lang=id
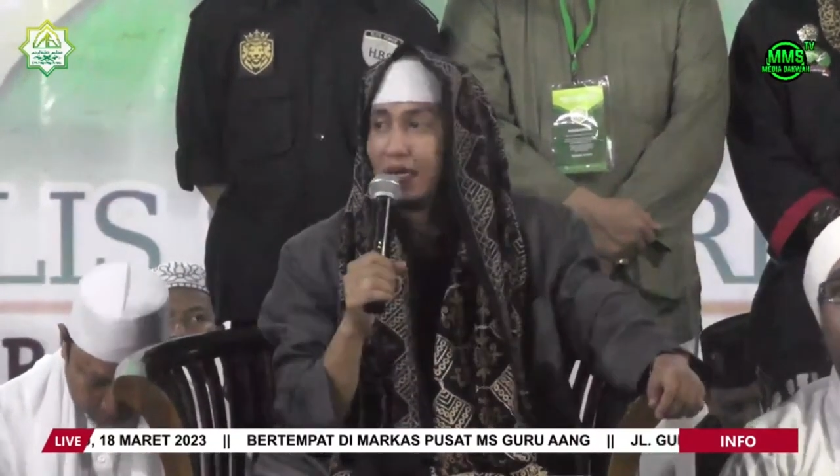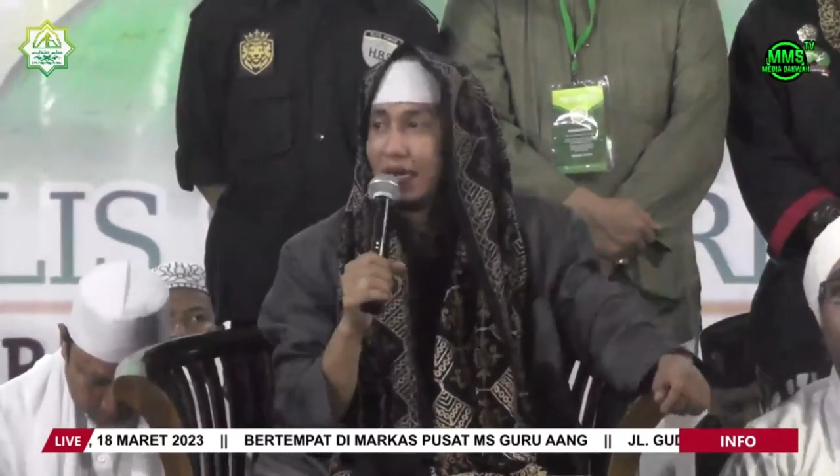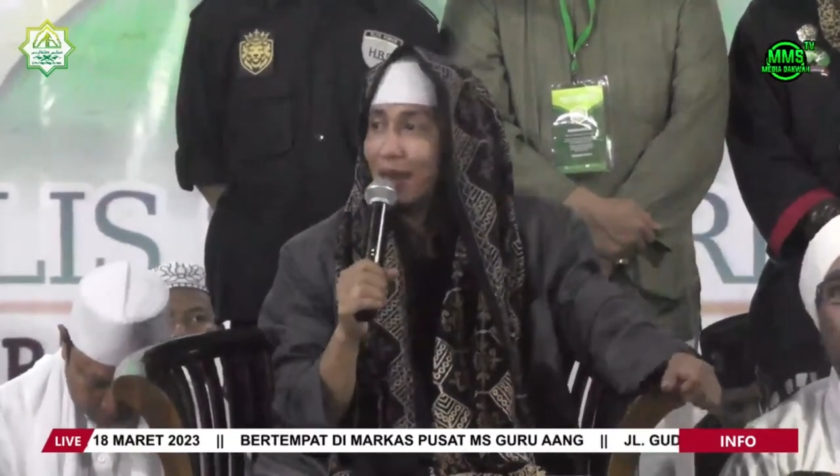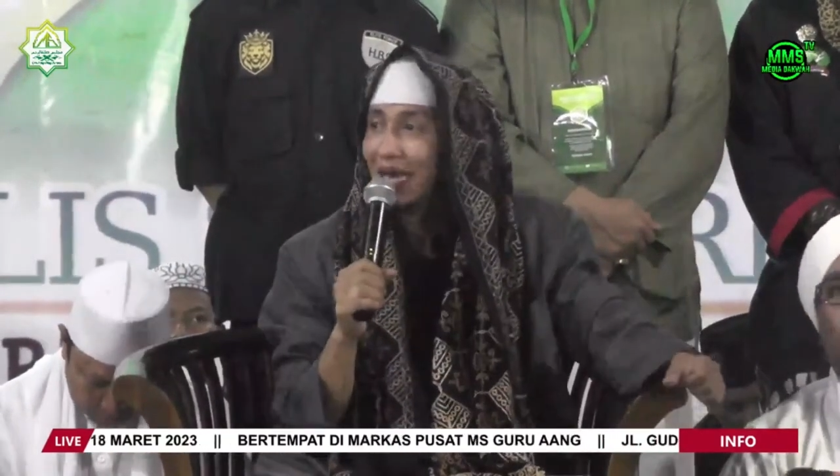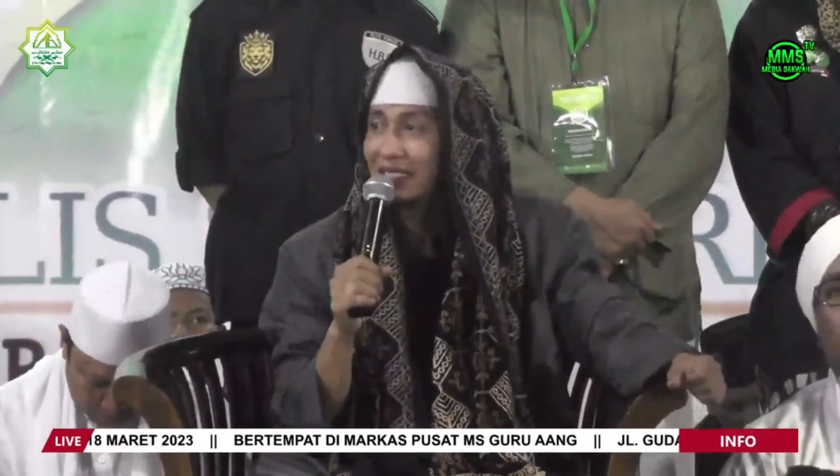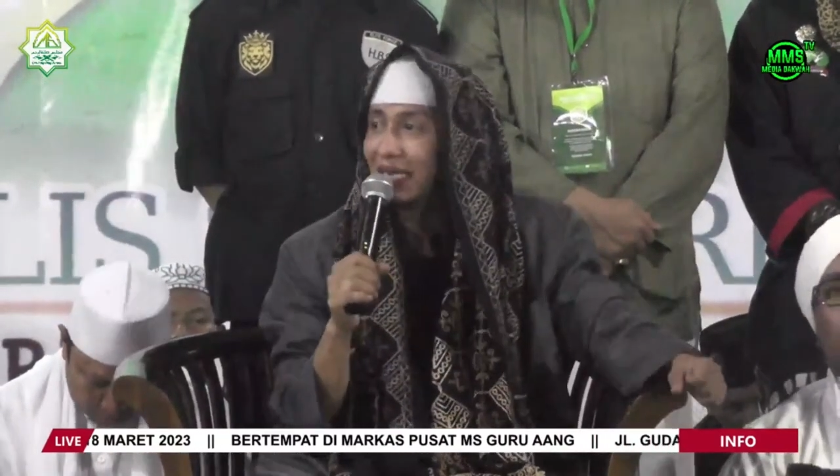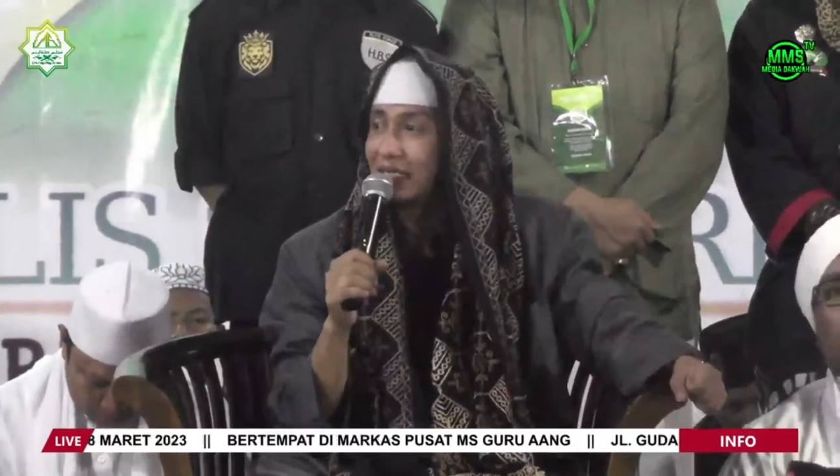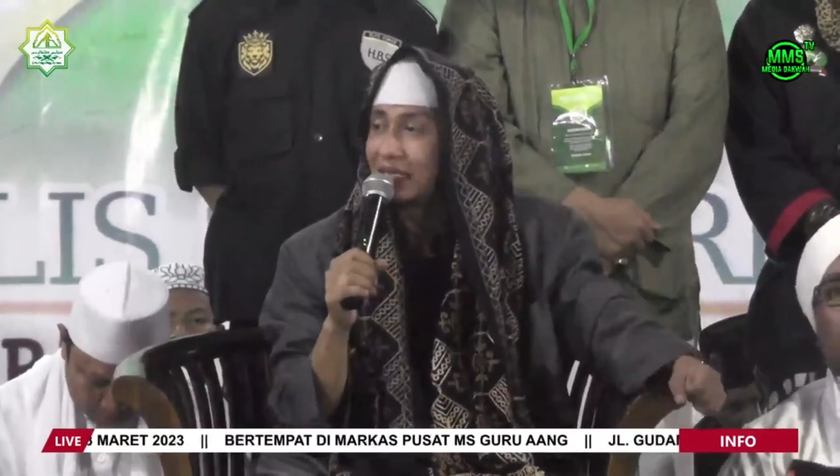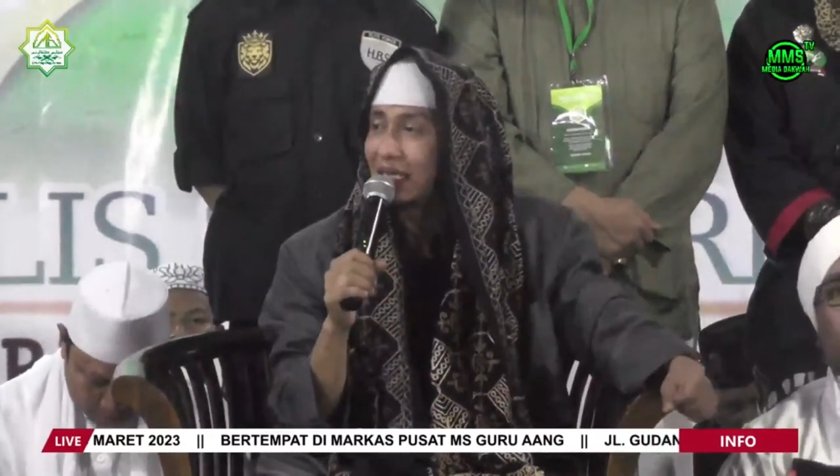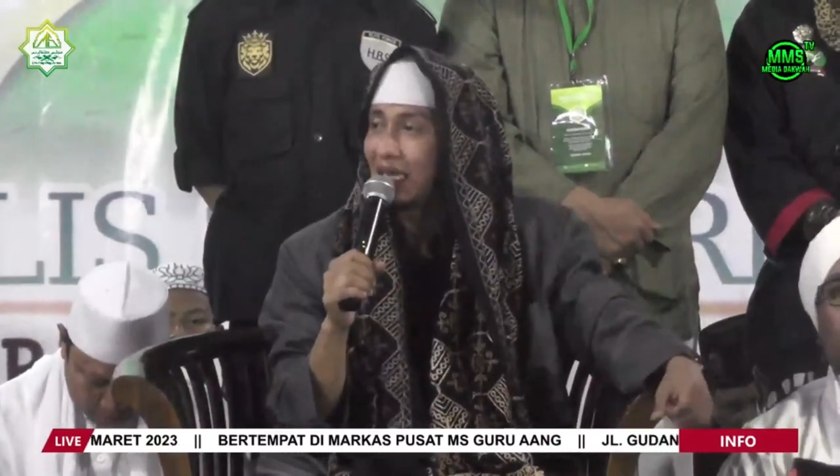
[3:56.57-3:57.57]
banyak
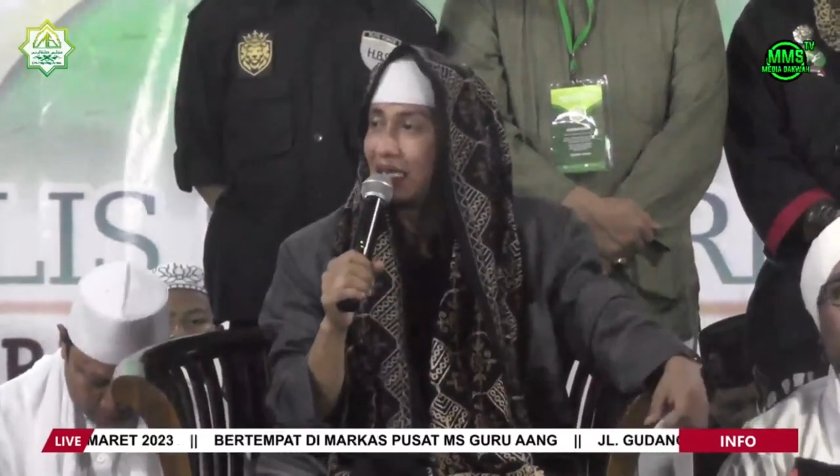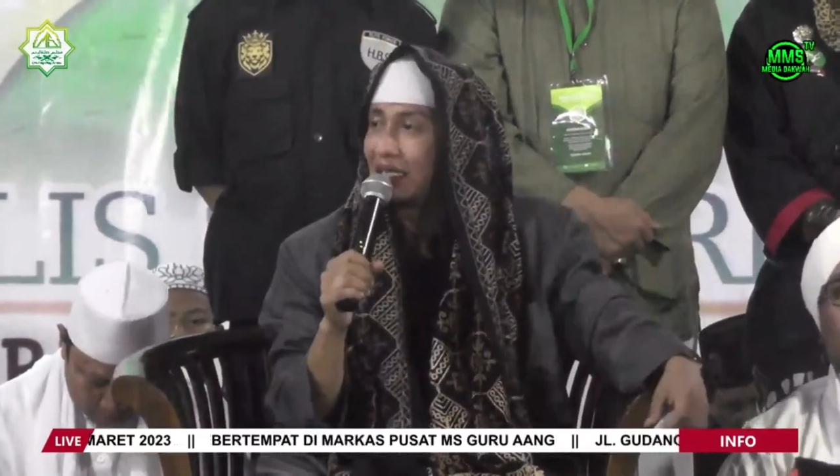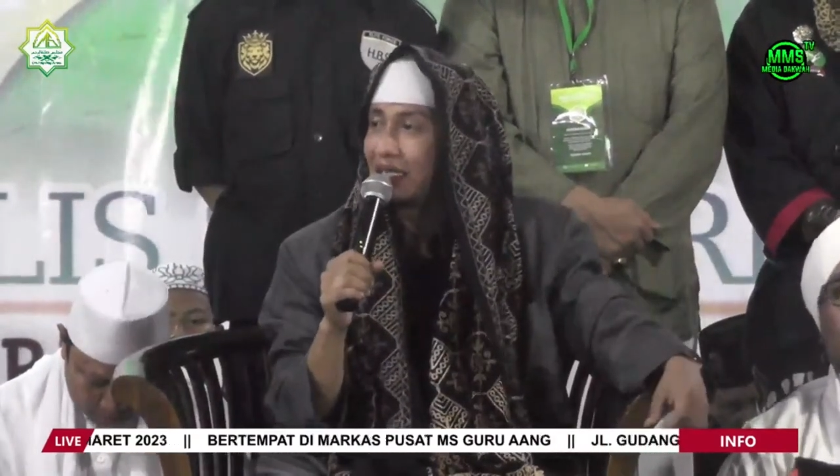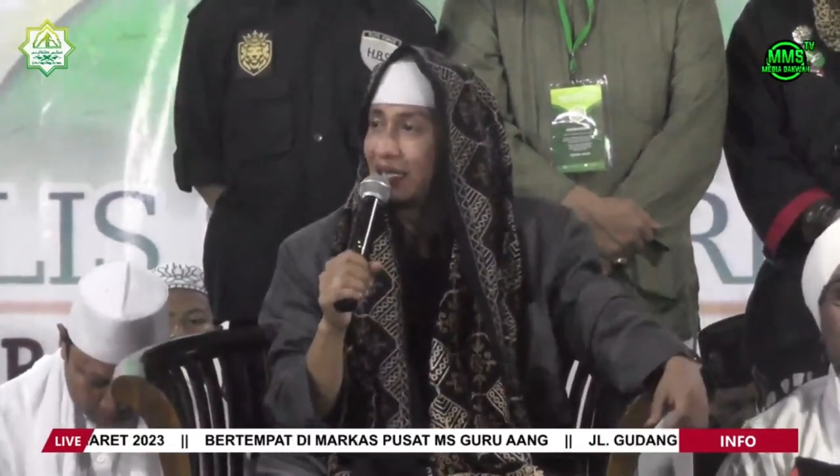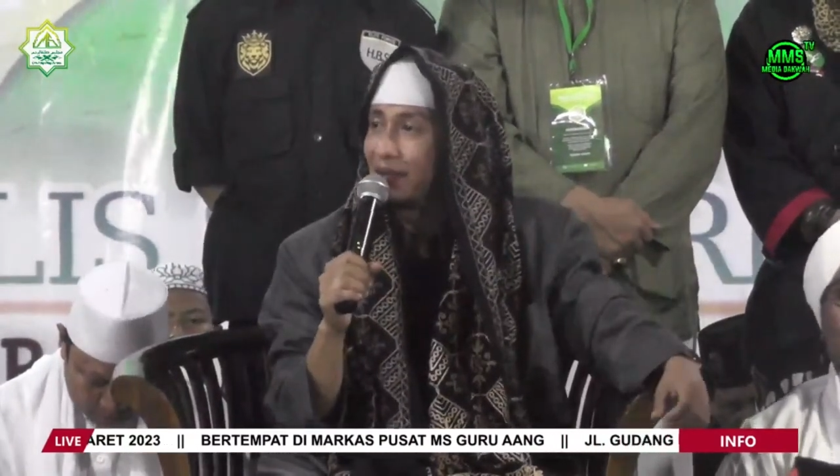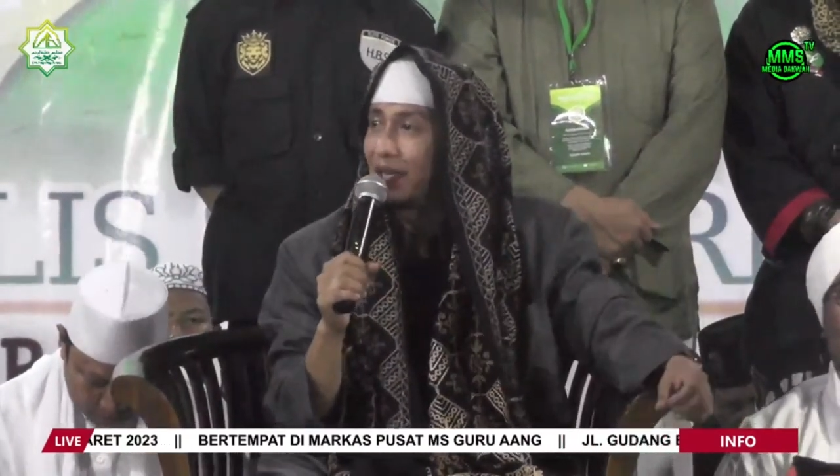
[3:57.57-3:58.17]
sekali daripada